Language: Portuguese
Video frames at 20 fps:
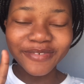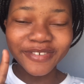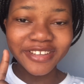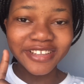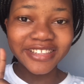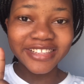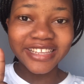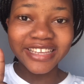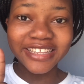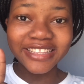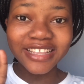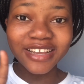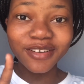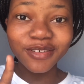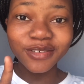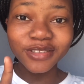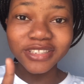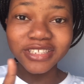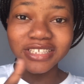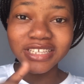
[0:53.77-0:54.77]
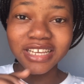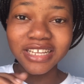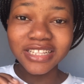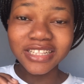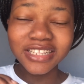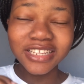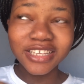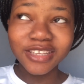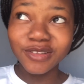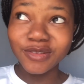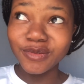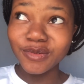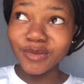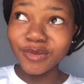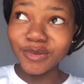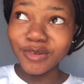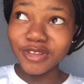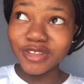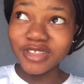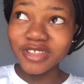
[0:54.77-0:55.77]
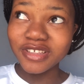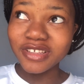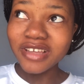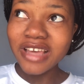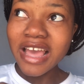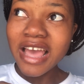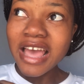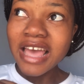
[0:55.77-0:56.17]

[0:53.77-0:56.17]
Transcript: Pois é, tá um dia lindo hoje